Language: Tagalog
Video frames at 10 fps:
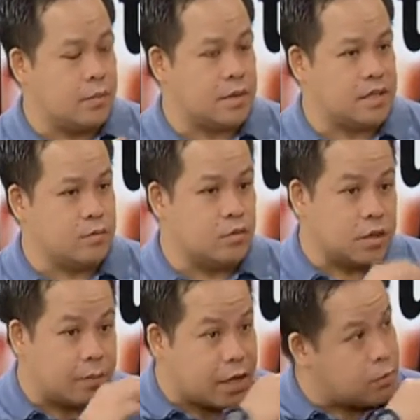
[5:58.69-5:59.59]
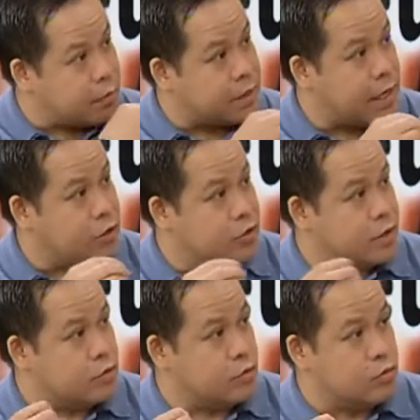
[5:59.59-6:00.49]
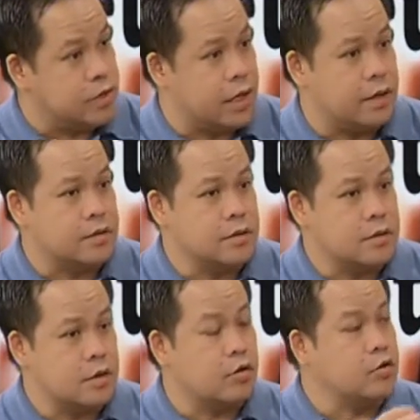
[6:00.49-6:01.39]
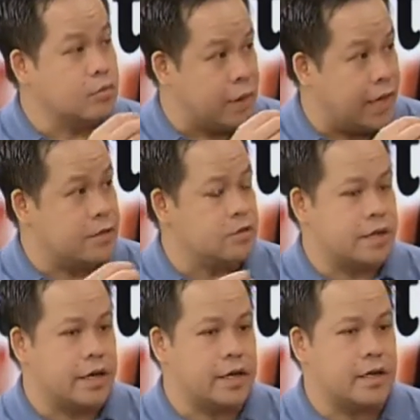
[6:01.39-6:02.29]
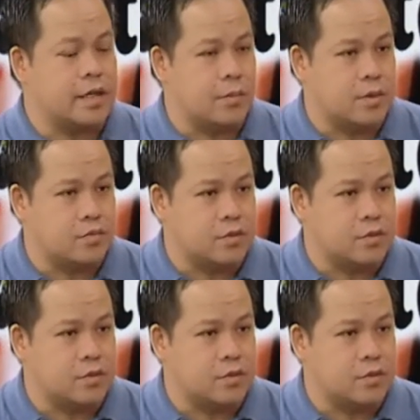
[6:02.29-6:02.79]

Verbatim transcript: ang dapat mm titibok niya para mapadali niya yung dugo niya mm-hmm. o yung blood no, sa area na dapat